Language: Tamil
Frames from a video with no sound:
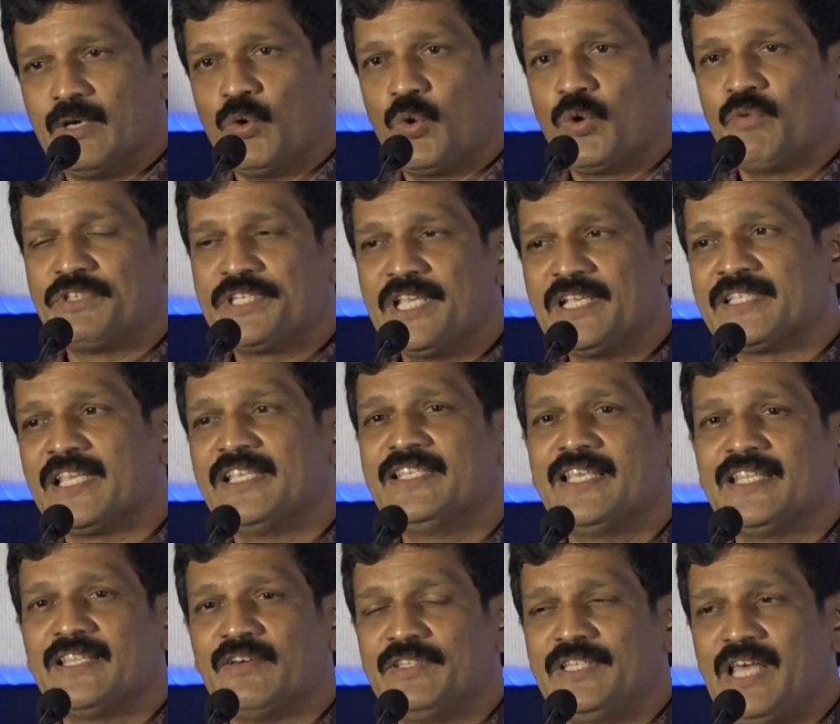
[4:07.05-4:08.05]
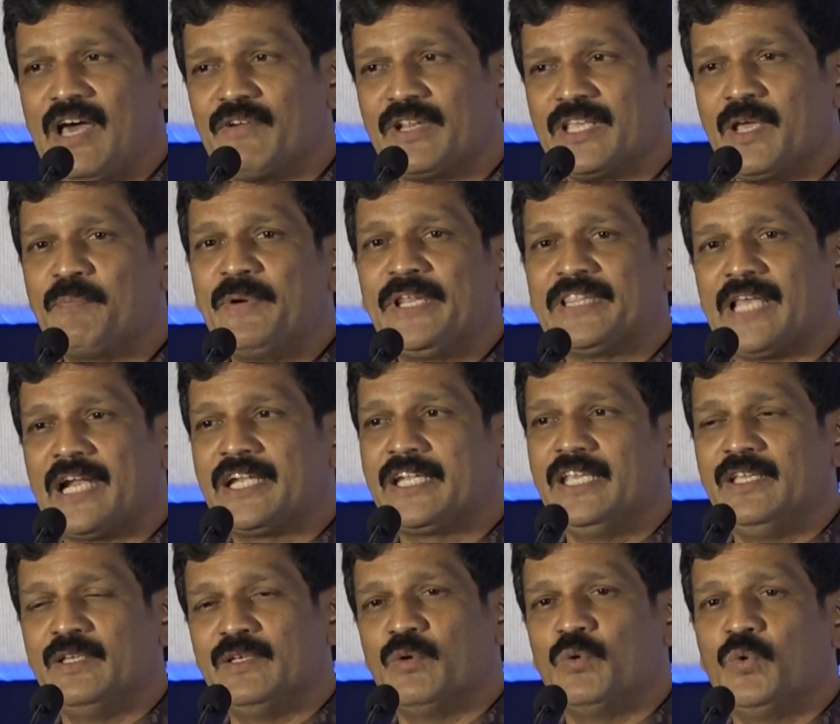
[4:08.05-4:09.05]
ஒரு விஷயம் செஞ்சதை வந்து அவனை எப்படி
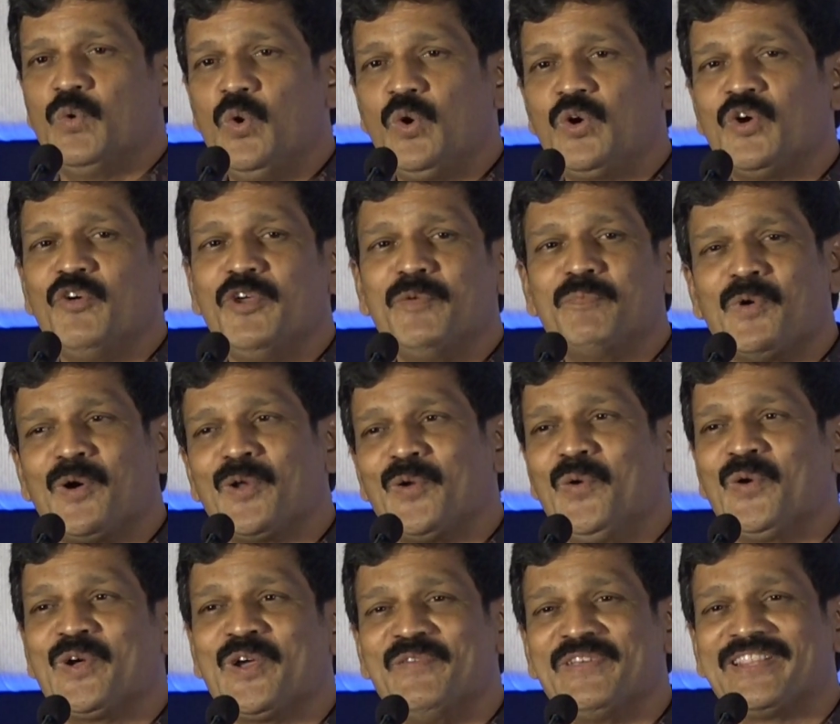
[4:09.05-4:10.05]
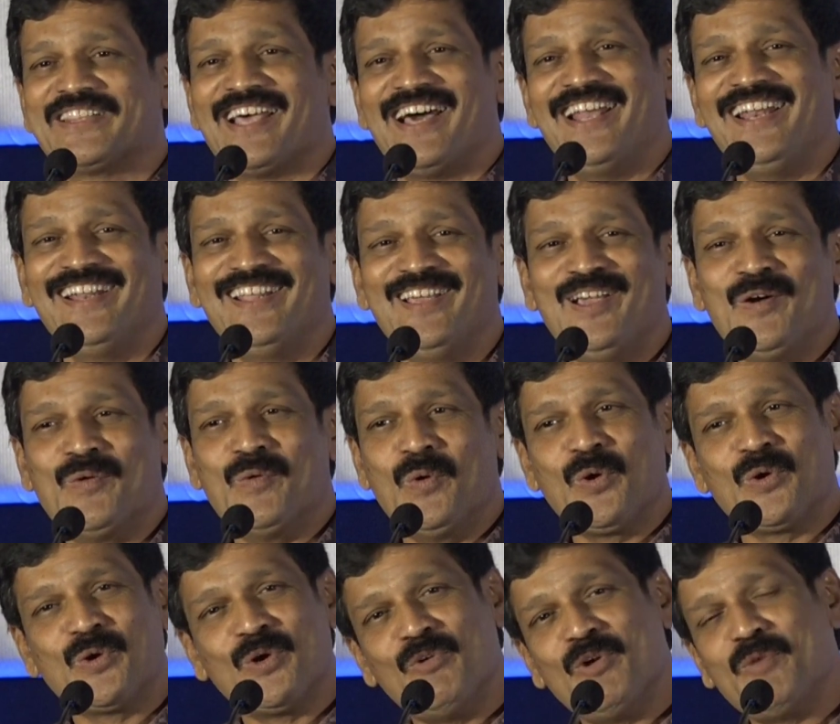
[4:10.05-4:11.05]
தட்டி ஊக்குவிப்போர் ஊக்குவித்தா
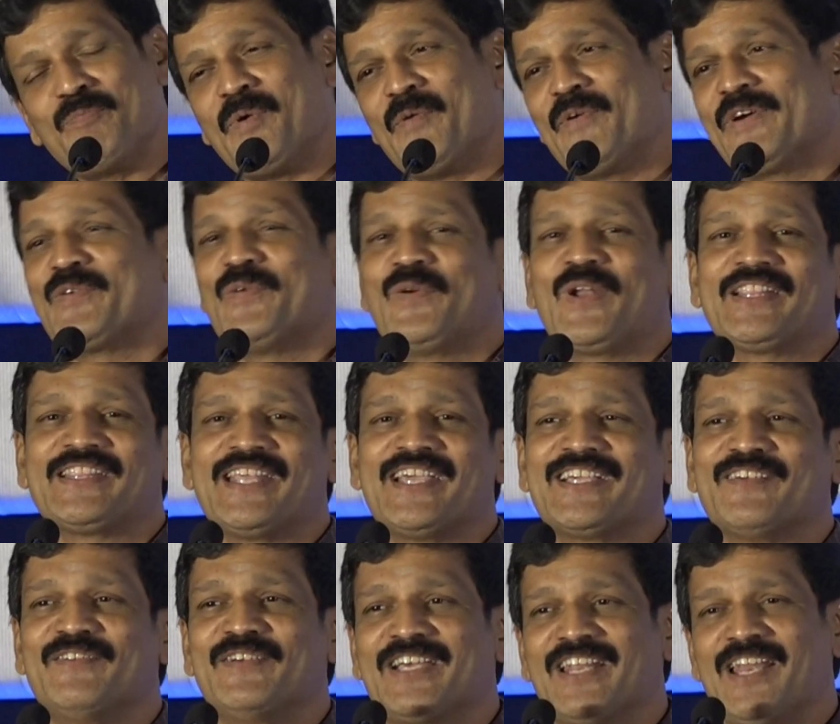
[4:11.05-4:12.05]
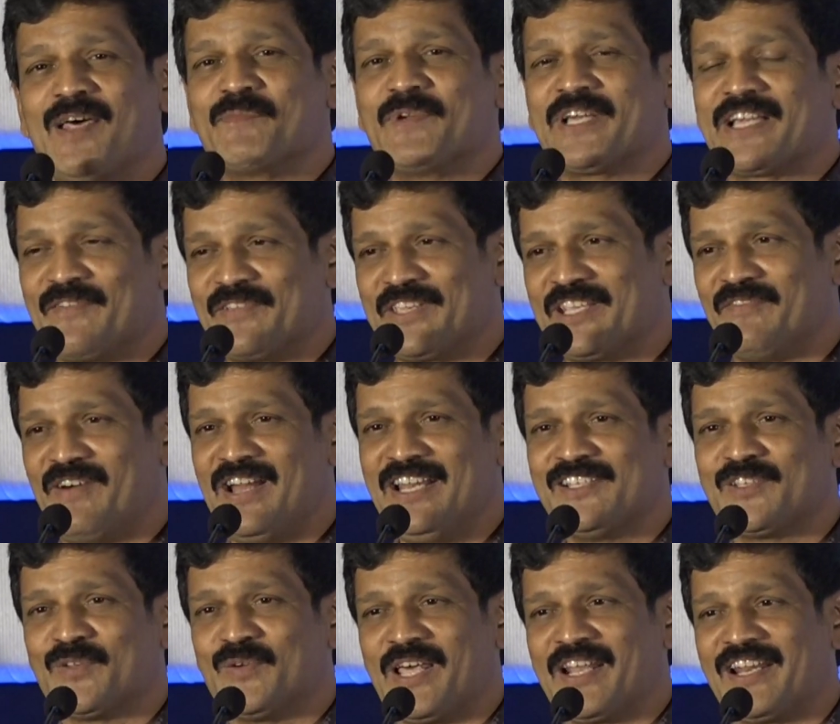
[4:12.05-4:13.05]
ஊக்குவிப்பவன் கூட தேக்கு வைக்கலாம்னு கவிஞர் வாலி
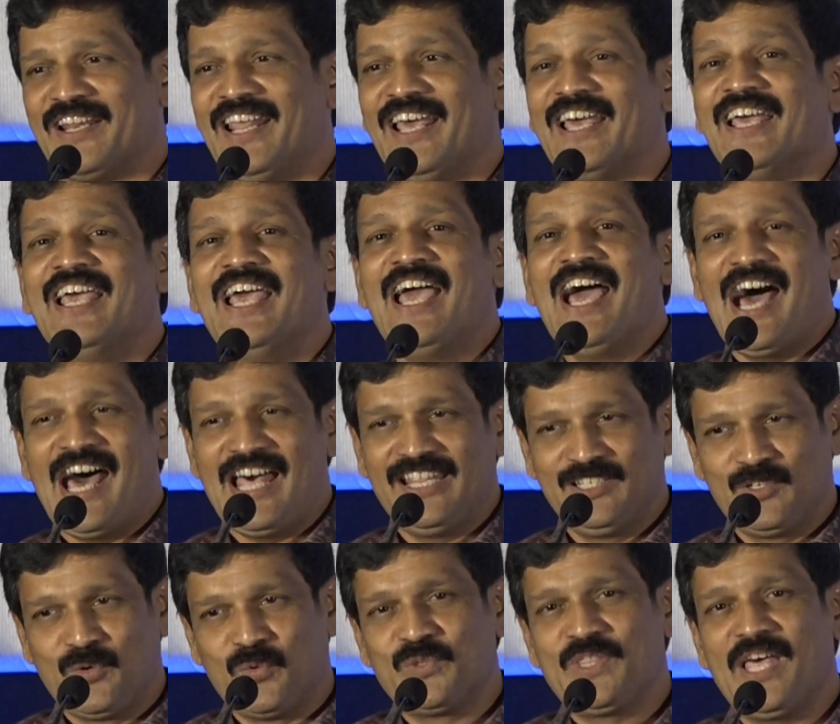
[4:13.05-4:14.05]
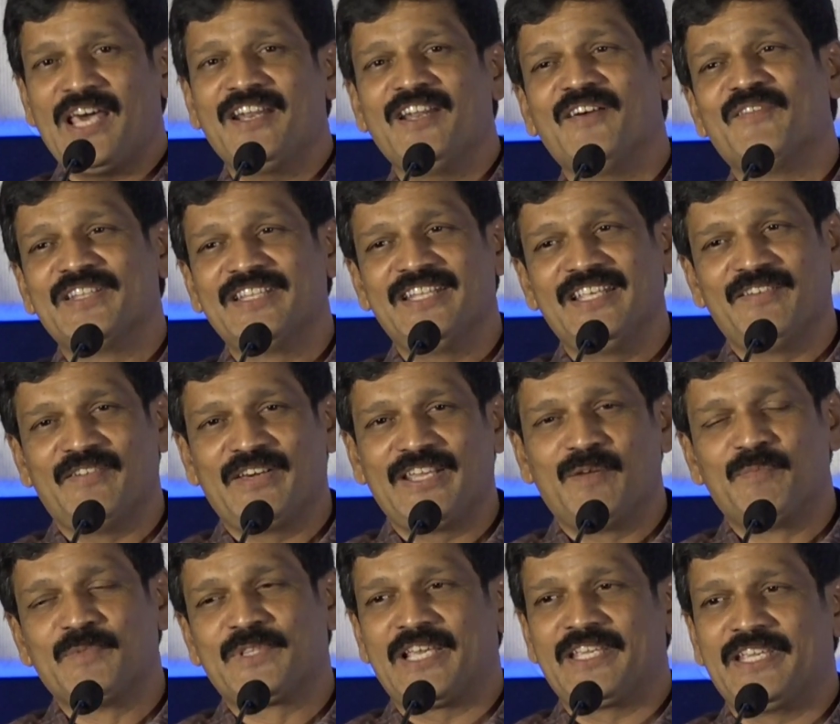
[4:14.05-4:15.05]
சொன்னார்ல அதுக்கு உதாரணம் வந்து
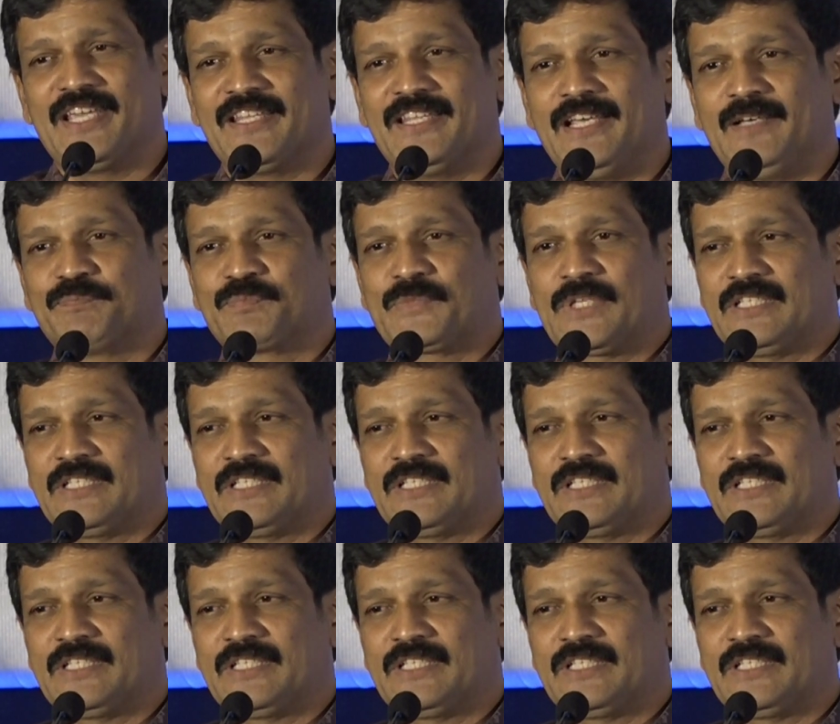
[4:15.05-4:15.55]
வைரம் தையா தான்